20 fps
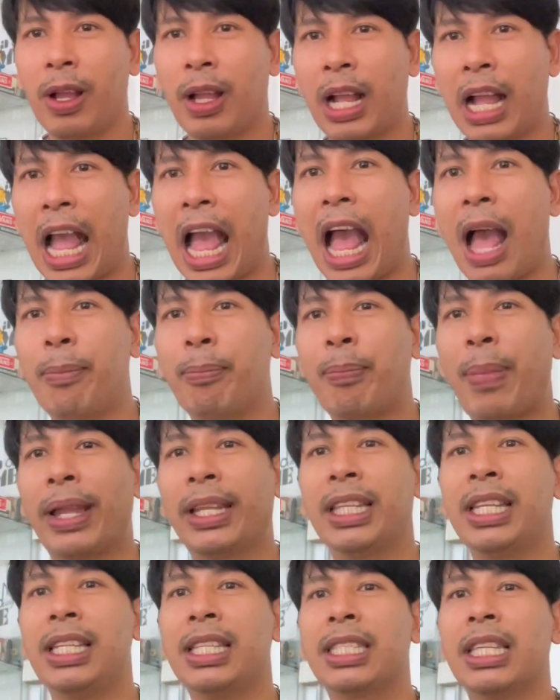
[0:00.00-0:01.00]
ข้ามไป
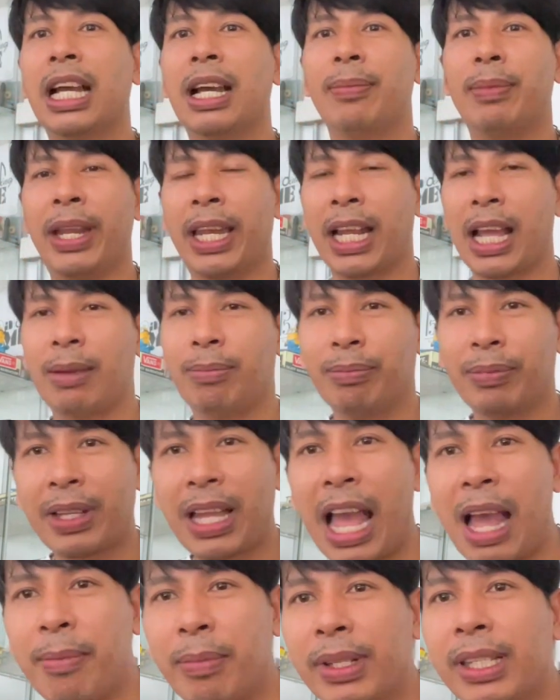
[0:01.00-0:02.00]
ที่เซิร์ฟเลยนะครับ
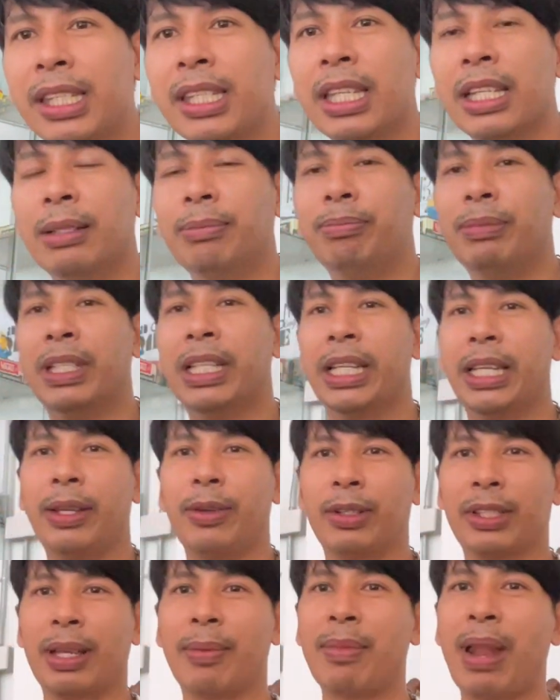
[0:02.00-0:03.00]
ข้ามไปที่เซิร์ฟเลย
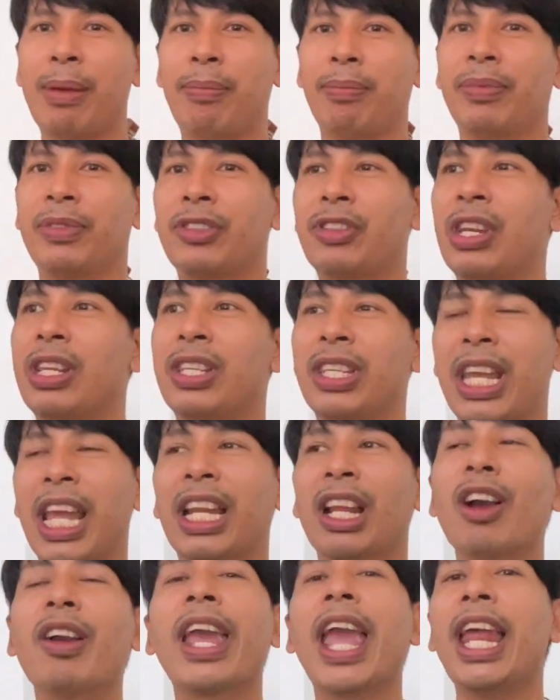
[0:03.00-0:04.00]
สำหรับสตรีทสเก็ต
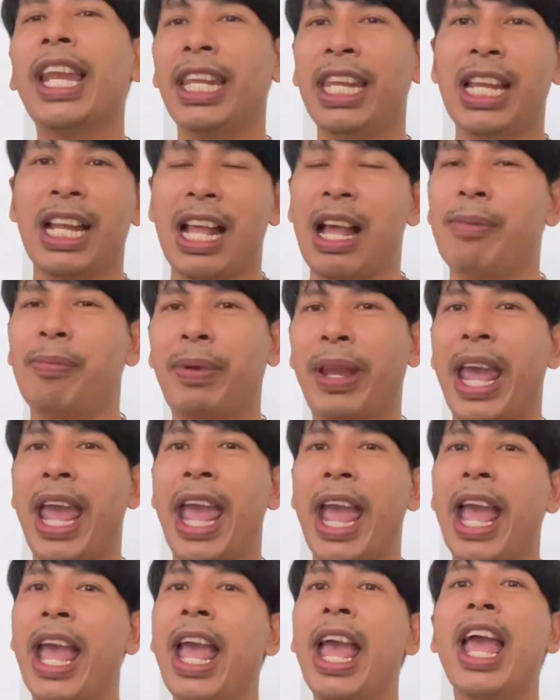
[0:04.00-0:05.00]
ก็แค่นี้นะครับ แค่
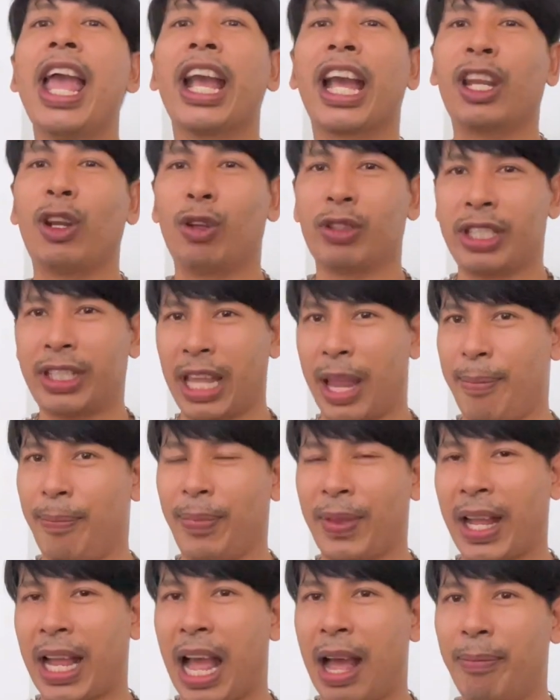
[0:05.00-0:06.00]
กระโดดสเต็ป
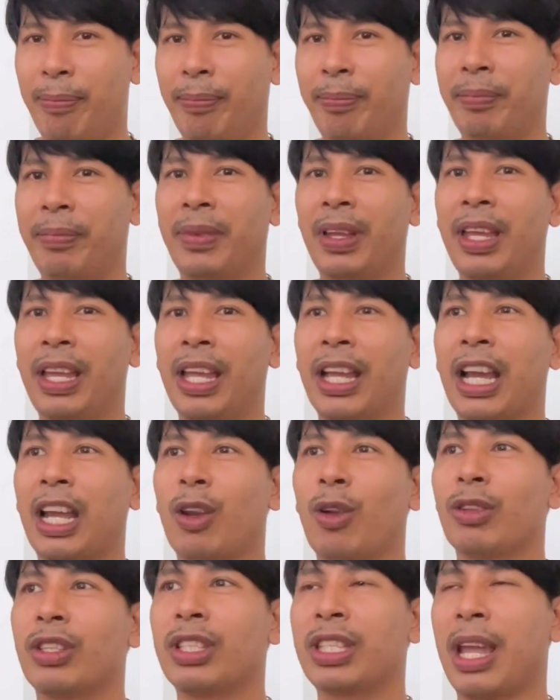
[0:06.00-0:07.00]
นะครับกระโด
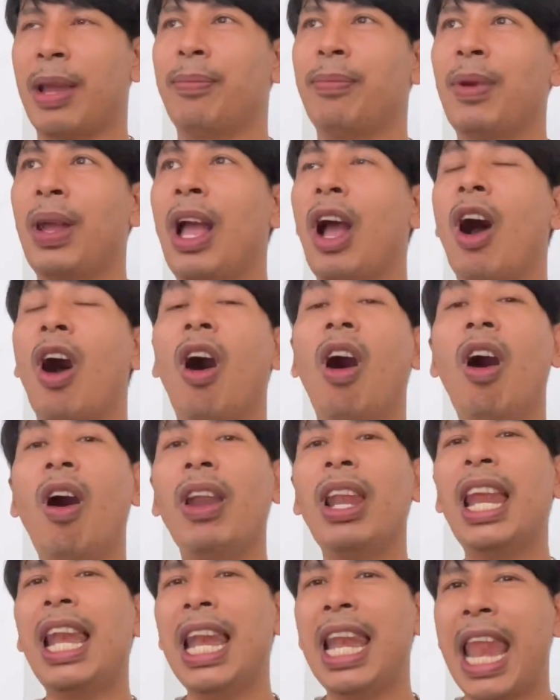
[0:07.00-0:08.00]
ดสเต็ปอ๋อ
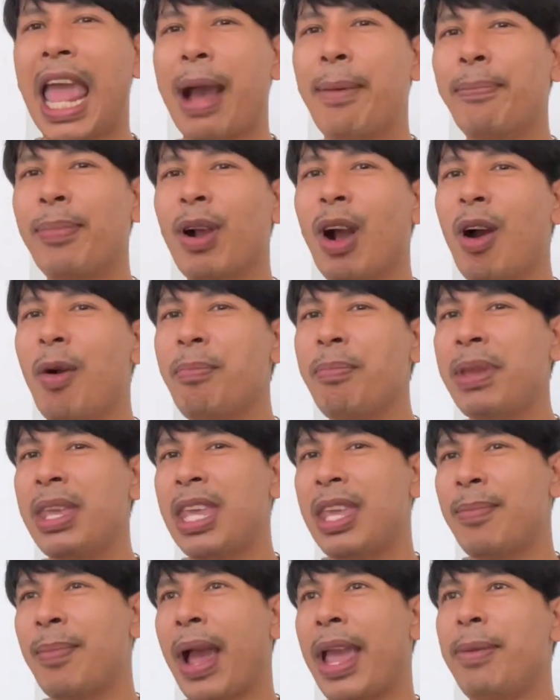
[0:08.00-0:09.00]
เล่นแรมก็มี
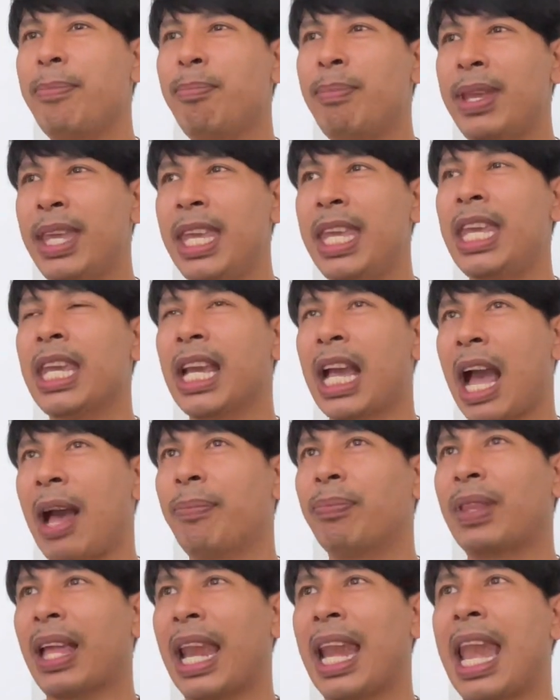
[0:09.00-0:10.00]
ไหมมีครับ
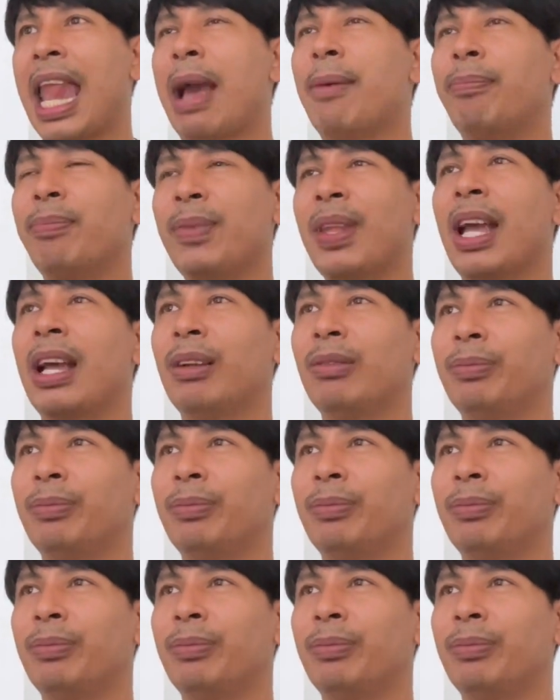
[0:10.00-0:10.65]
แต่แรมเนี่ย